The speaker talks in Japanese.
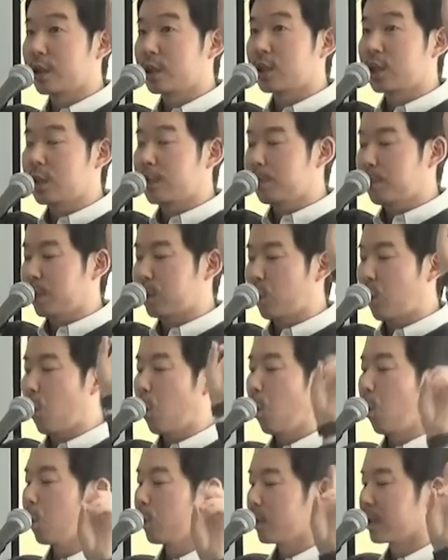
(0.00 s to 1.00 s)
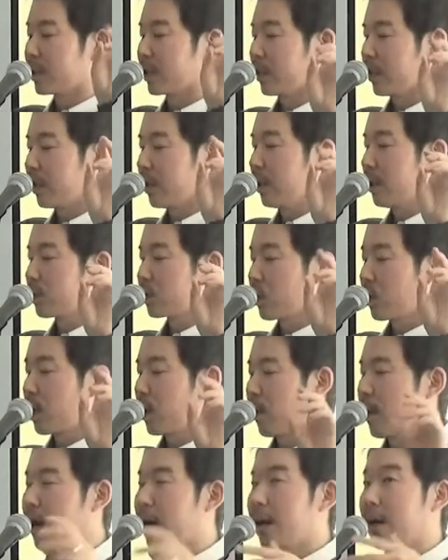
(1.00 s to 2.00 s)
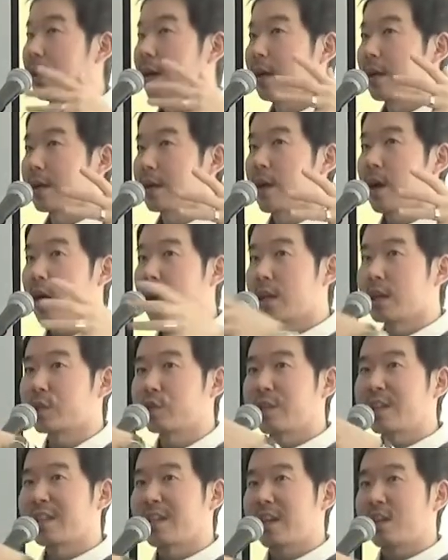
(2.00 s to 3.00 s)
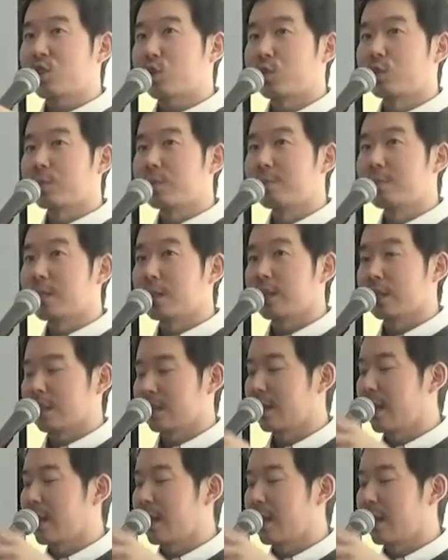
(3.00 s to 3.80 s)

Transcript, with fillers: Keep it holy、 それはCongregational meeting、